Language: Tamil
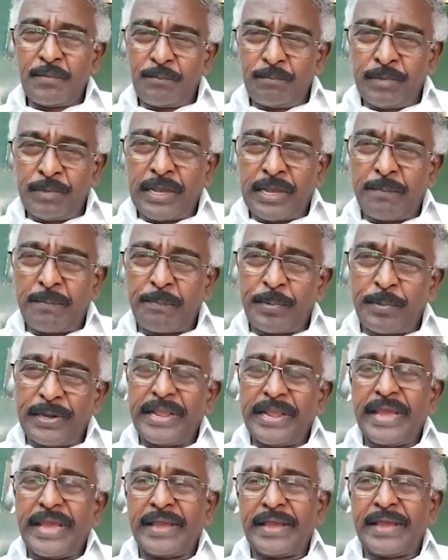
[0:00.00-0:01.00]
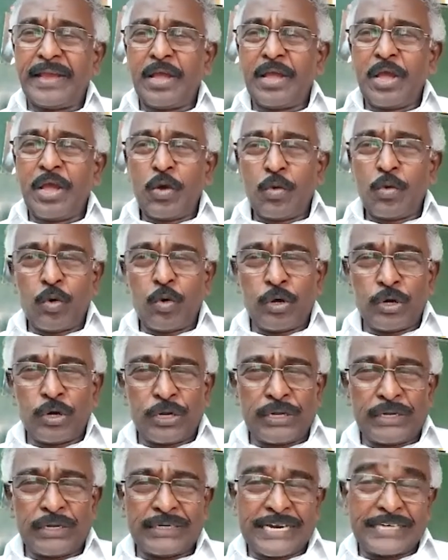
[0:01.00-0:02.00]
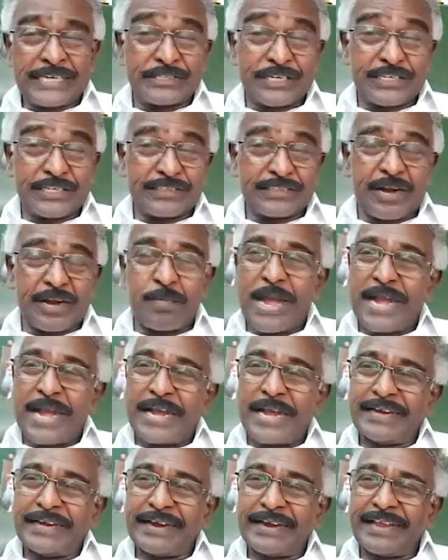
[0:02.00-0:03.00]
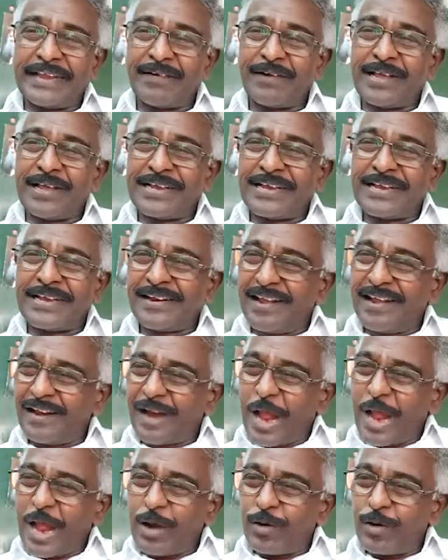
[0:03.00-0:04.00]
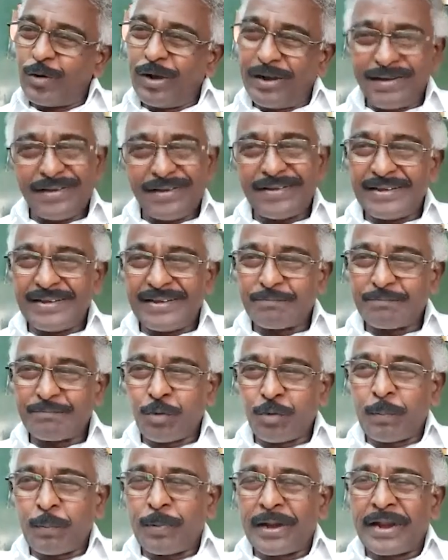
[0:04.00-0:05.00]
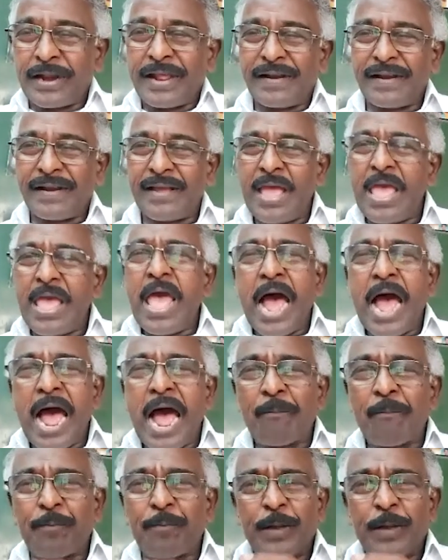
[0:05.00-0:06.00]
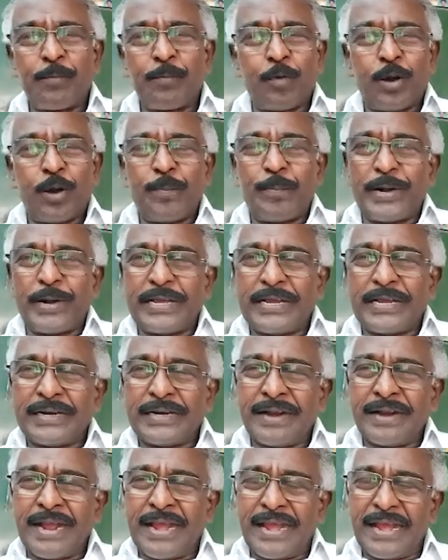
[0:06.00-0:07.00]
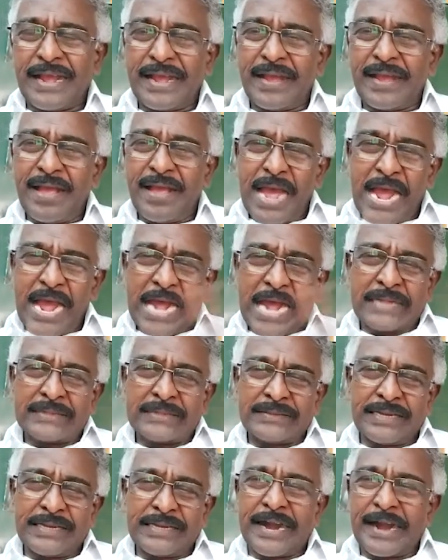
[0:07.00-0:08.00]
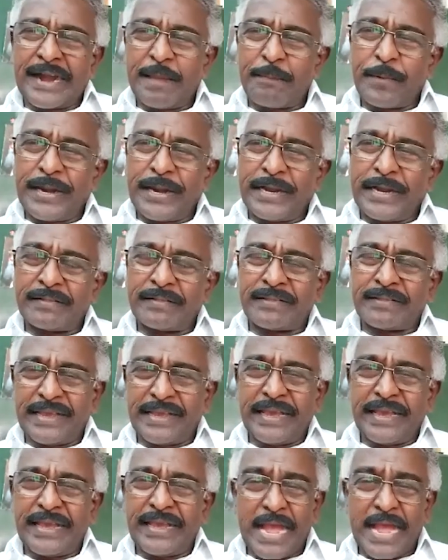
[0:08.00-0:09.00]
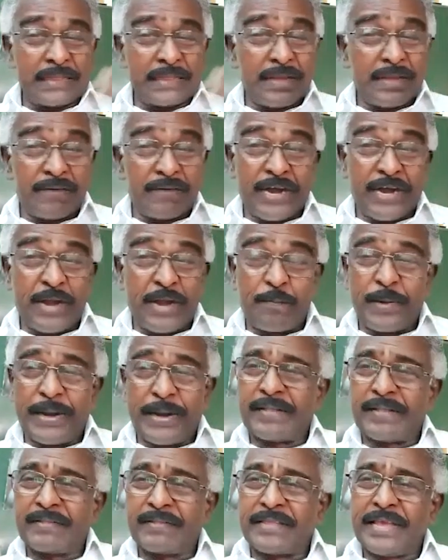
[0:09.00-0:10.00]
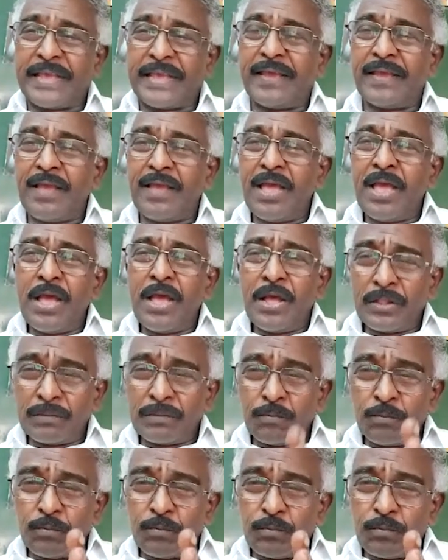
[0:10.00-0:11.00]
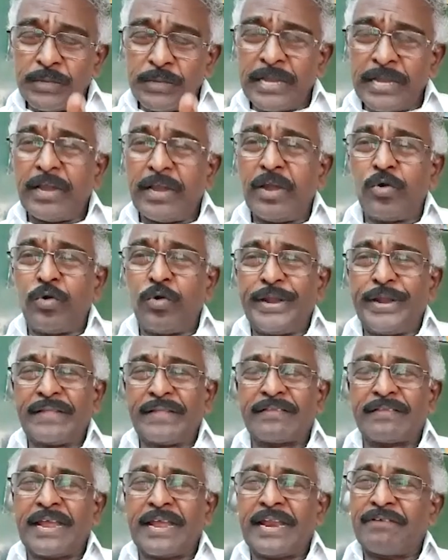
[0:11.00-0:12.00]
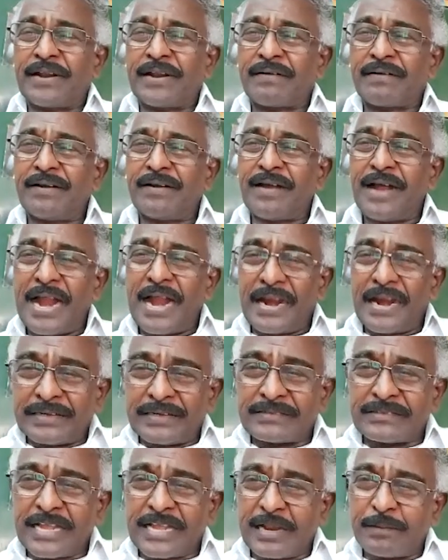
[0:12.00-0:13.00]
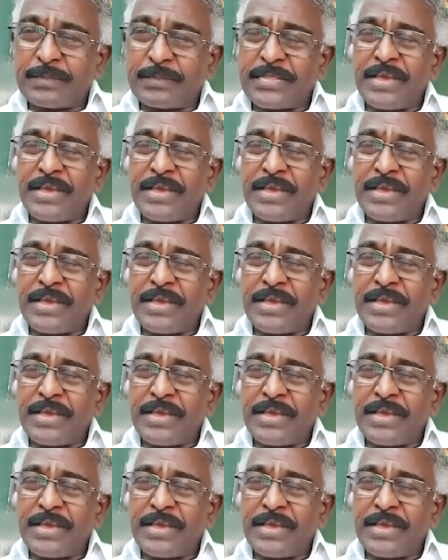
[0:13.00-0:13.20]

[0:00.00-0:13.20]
மிகப்பெரிய ஒரு நட்சத்திரமாக இன்றைக்கு விளங்குகிற ராகுல் புறப்படுறார் அப்படி புறப்படுகின்ற அந்த நடைப்பயணத்தை அந்த வழிப்பயணத்தை எங்களுடைய தலைவர் அண்ணன் தளபதி